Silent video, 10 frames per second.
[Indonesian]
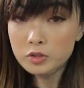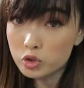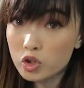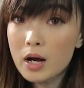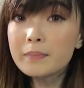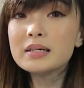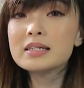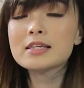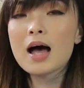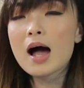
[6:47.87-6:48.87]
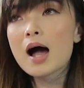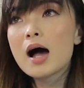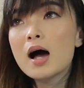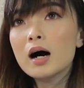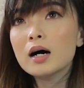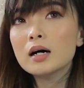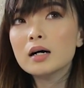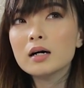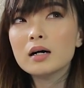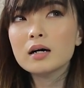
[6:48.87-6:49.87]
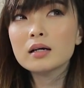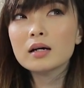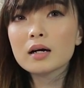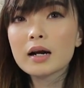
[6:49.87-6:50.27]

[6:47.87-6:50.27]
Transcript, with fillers: juga bisa uh,